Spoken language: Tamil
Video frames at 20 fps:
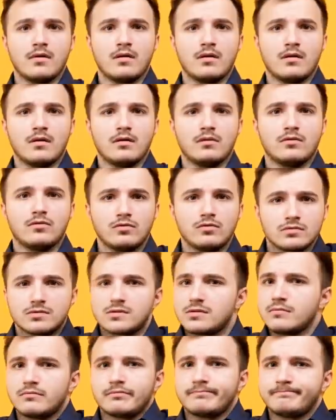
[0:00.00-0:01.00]
பிரச்சனை
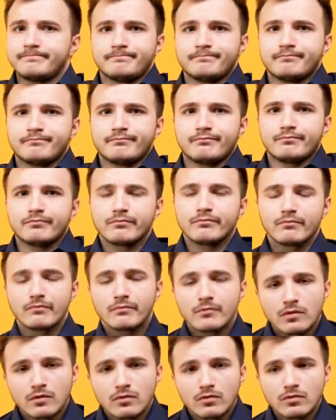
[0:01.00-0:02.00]
எந்த இடத்துல ஸ்ட்ரெஸ்
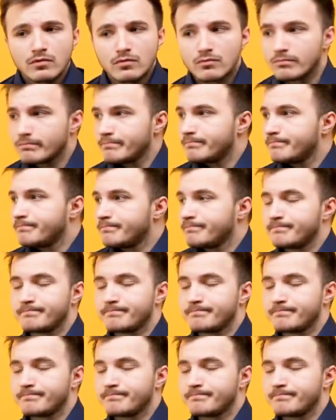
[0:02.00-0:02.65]
பண்ணணும் எந்த இடத்துல